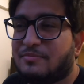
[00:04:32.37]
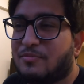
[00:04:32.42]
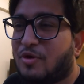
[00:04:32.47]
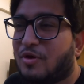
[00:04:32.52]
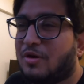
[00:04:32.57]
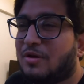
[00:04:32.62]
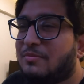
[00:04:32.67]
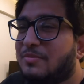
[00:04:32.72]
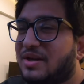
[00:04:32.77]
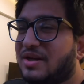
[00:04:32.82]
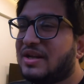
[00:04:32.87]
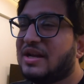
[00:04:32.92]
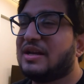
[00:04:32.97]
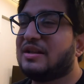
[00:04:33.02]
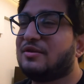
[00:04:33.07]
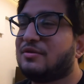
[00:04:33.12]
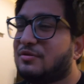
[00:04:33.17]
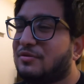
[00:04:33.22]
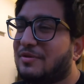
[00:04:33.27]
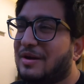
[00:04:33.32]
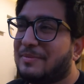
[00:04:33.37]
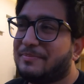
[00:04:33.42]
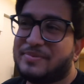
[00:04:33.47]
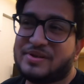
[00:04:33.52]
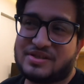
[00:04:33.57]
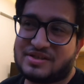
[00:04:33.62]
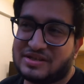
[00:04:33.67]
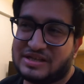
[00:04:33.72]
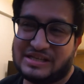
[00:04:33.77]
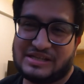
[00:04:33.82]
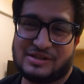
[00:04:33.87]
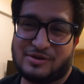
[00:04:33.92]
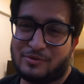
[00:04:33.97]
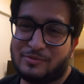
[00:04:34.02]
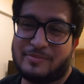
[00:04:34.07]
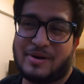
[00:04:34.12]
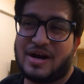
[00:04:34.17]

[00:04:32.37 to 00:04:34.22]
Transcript: माहौल बन गया था तो वापस किसी को